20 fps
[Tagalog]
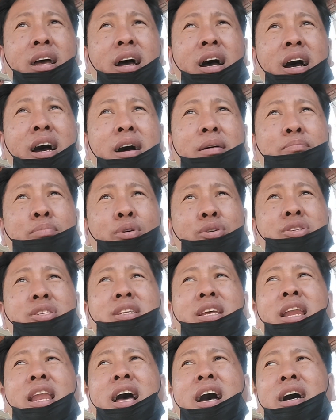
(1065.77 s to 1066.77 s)
uh, boss
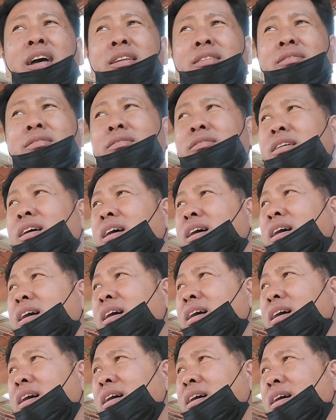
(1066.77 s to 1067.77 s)
nila, no,
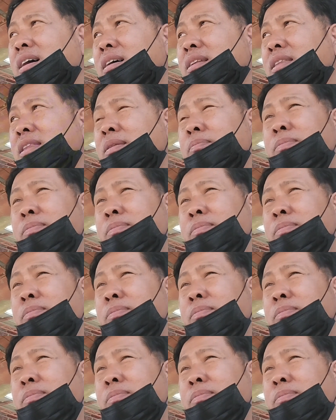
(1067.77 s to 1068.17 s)
uh,